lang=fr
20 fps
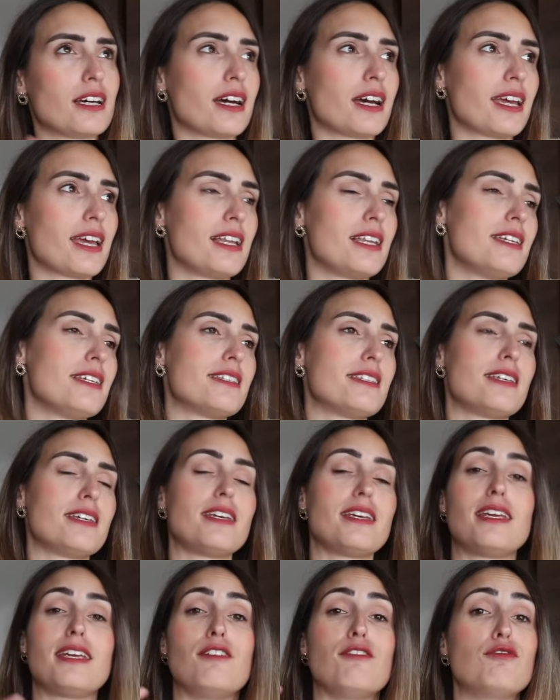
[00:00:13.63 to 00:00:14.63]

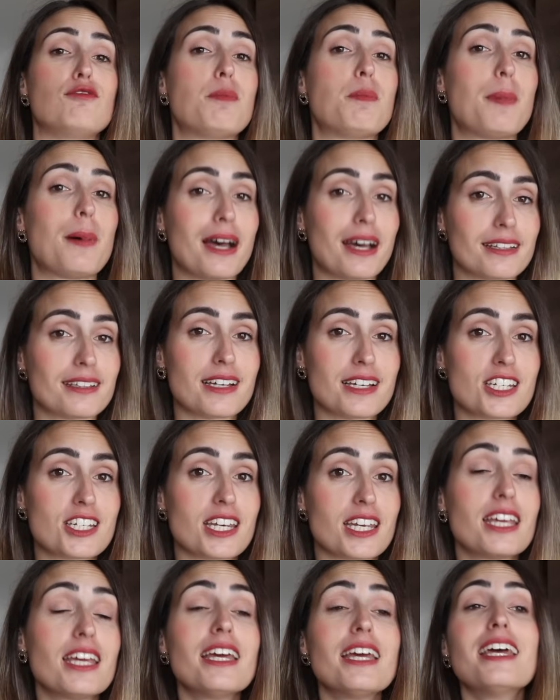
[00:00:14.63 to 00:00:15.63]
réaliser et vous
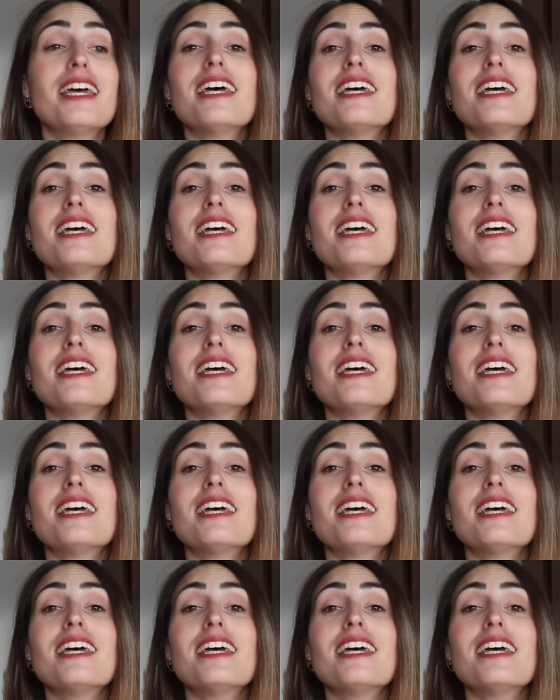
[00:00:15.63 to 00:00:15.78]
partager.